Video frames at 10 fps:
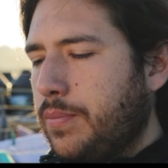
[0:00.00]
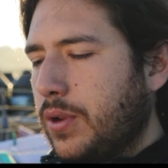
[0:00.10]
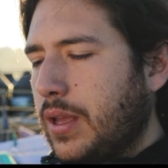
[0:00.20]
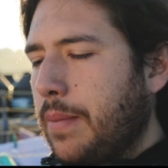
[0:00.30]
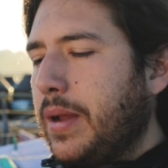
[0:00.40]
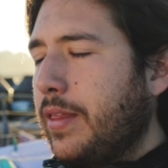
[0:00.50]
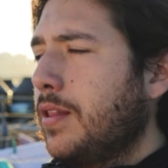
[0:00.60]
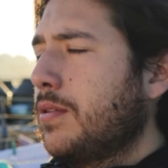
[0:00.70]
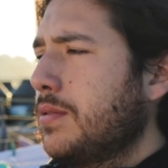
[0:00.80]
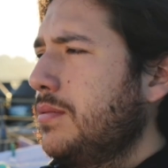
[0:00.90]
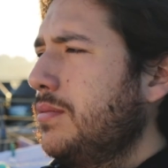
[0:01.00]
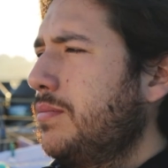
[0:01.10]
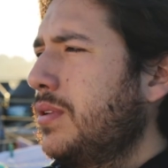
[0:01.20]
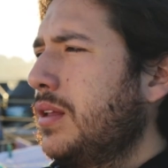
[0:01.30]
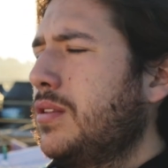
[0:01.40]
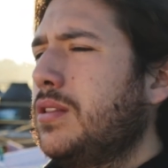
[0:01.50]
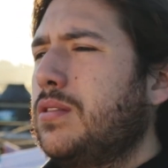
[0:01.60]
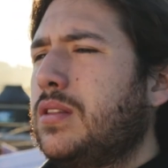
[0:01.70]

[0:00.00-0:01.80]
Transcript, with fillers: porque han perdido, ¿no? porque han sentido